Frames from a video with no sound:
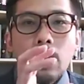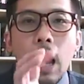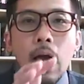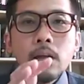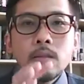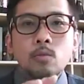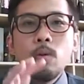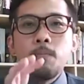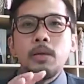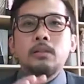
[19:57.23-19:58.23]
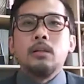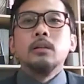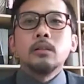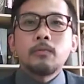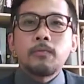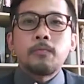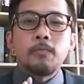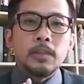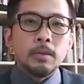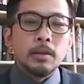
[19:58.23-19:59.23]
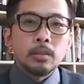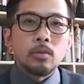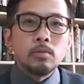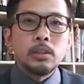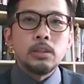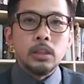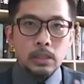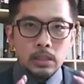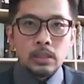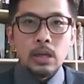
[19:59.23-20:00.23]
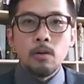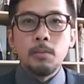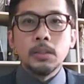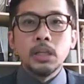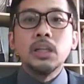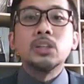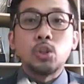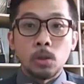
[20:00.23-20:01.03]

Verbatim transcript: 它会变成里面的东西的影像会变成一个